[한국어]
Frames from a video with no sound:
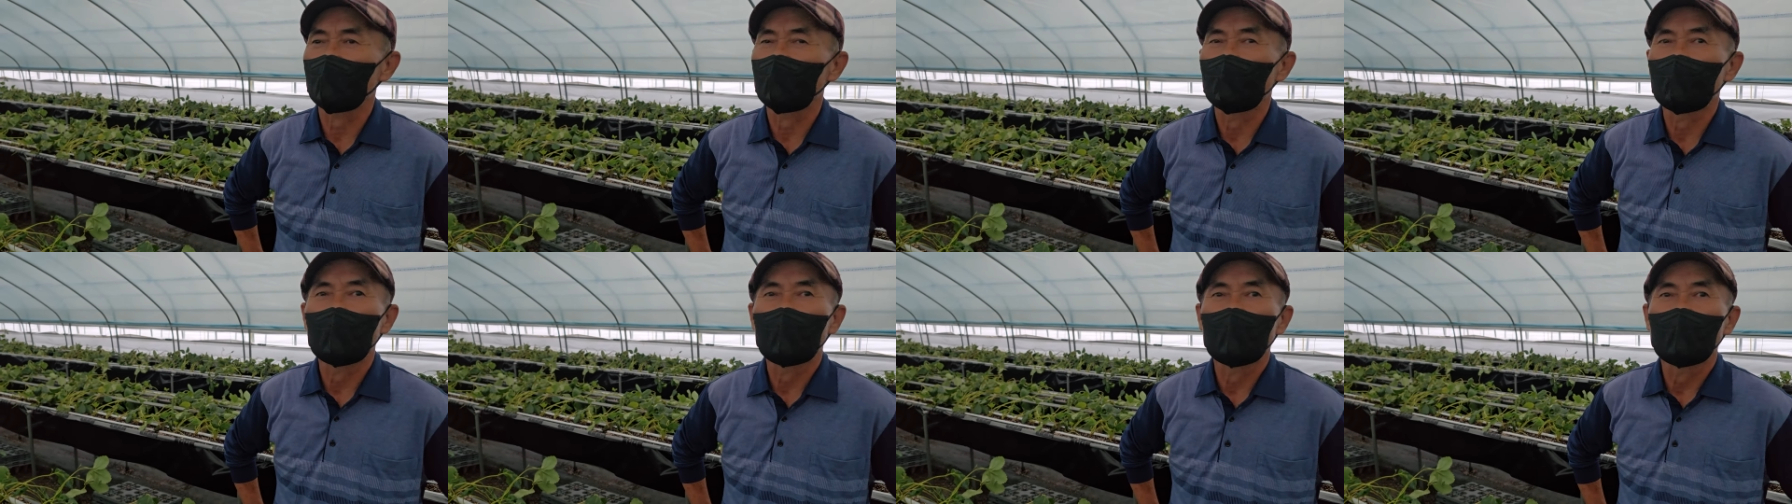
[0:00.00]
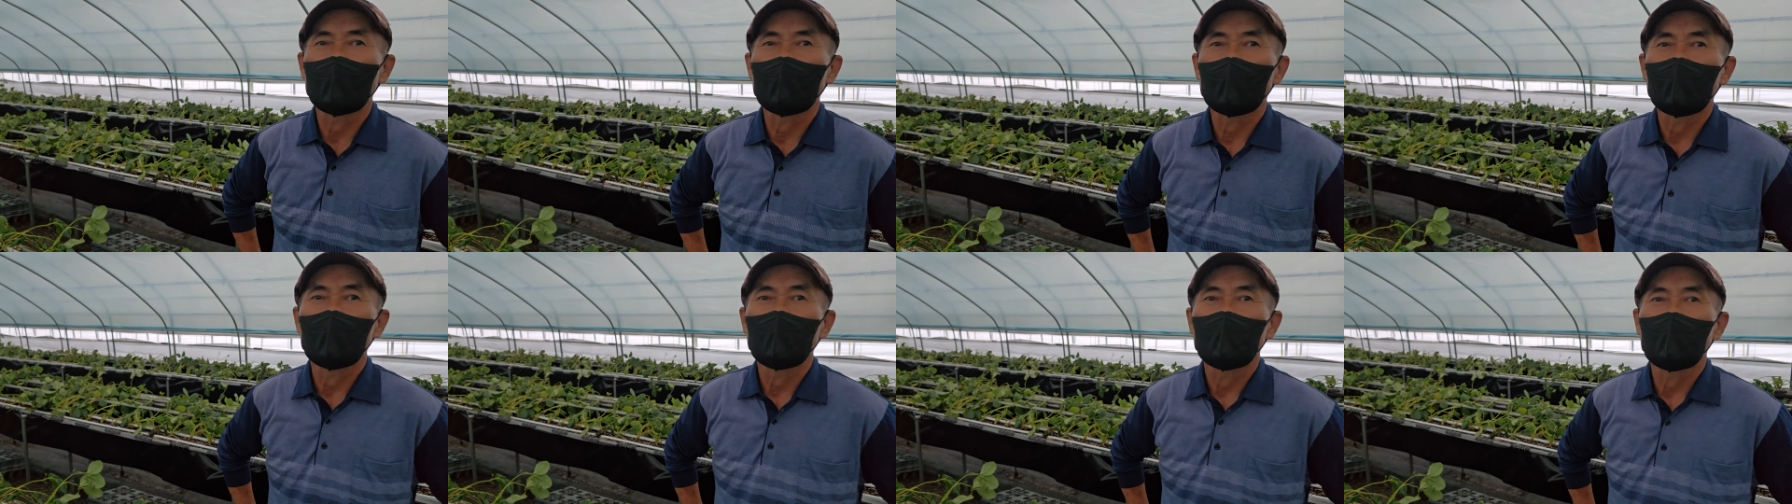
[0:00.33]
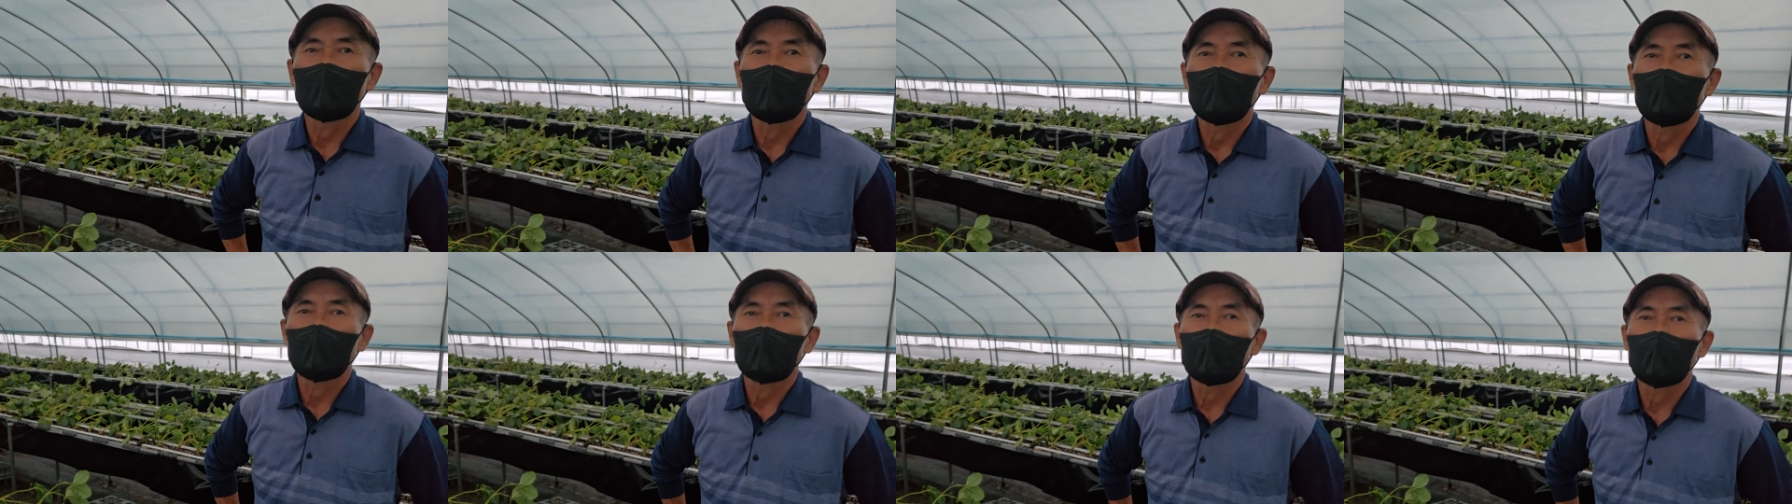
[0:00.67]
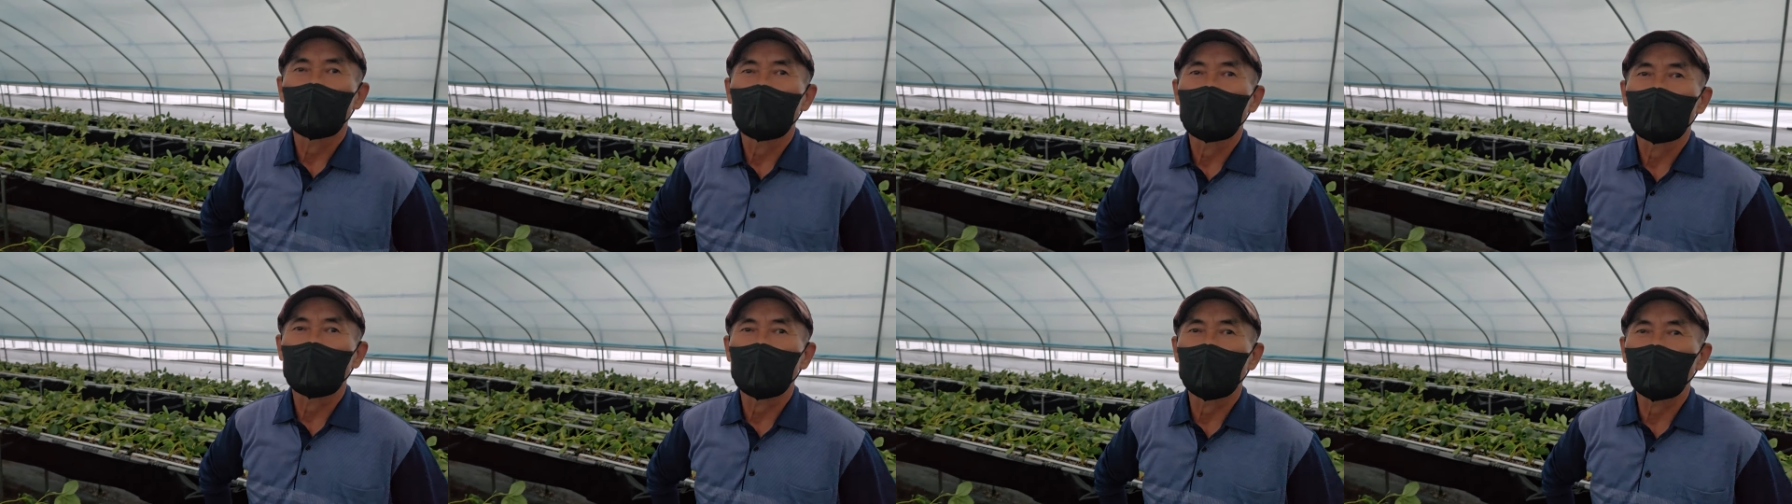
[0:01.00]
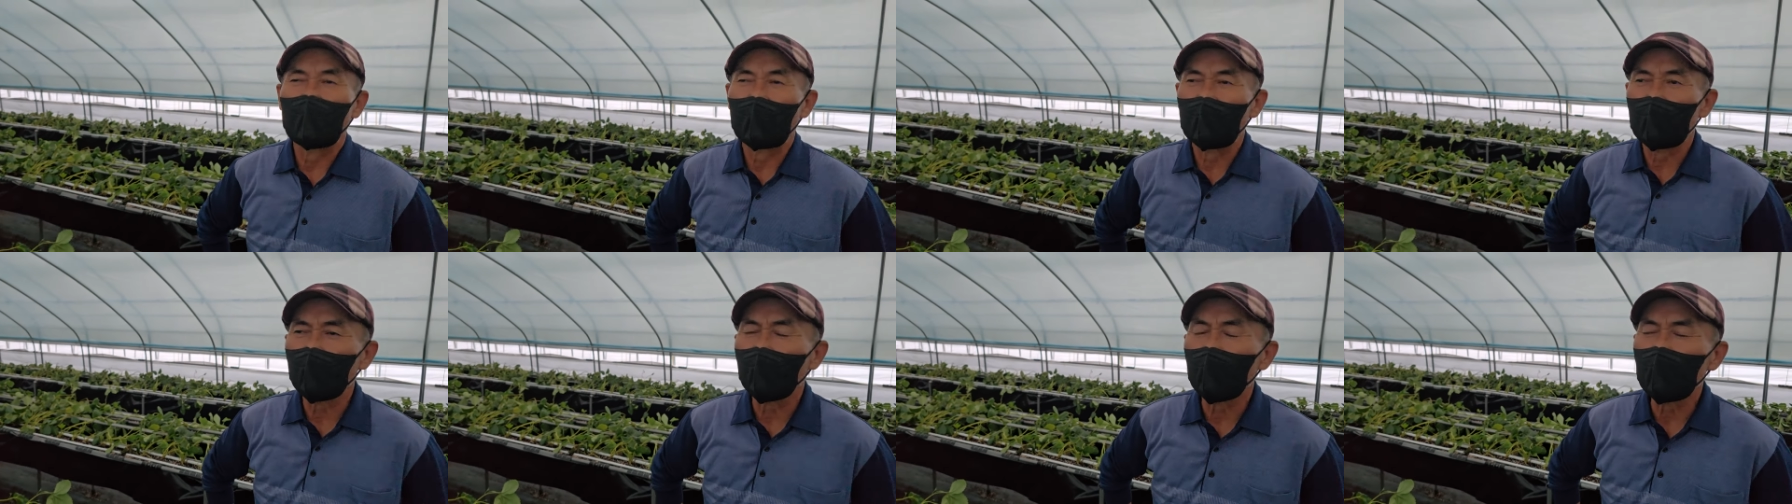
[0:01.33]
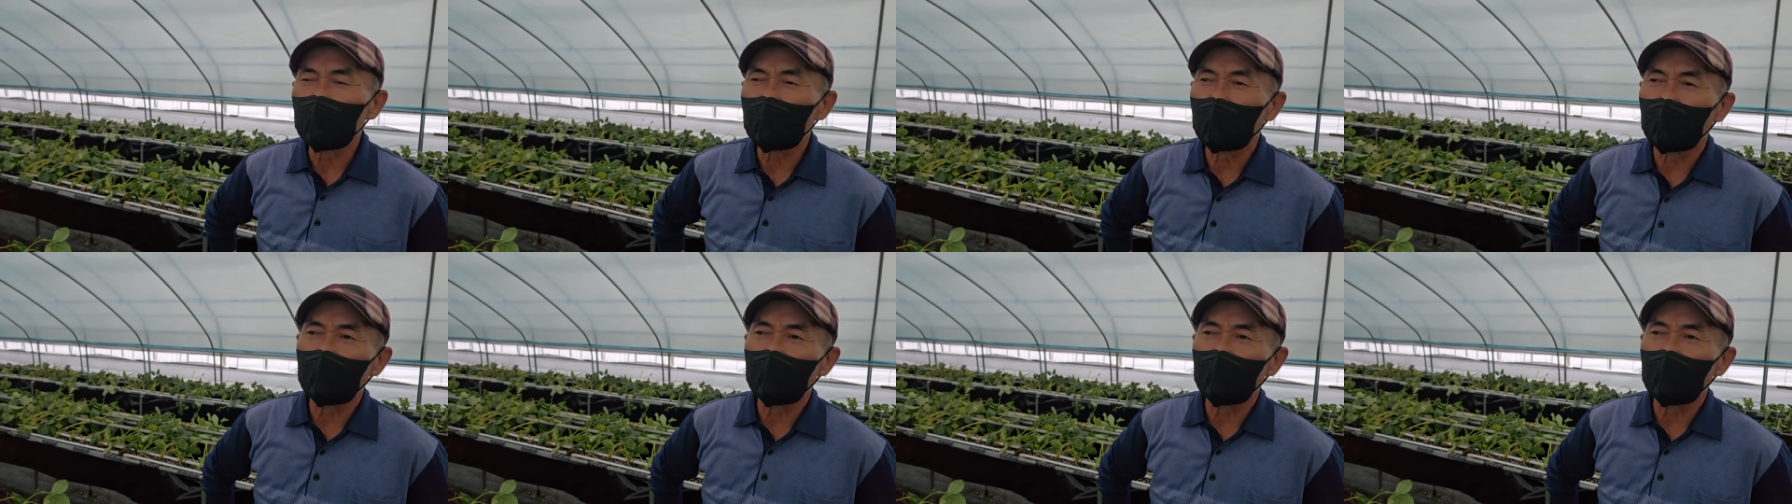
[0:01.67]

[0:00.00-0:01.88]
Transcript: 이판 사판이다냐 그거는 많이 온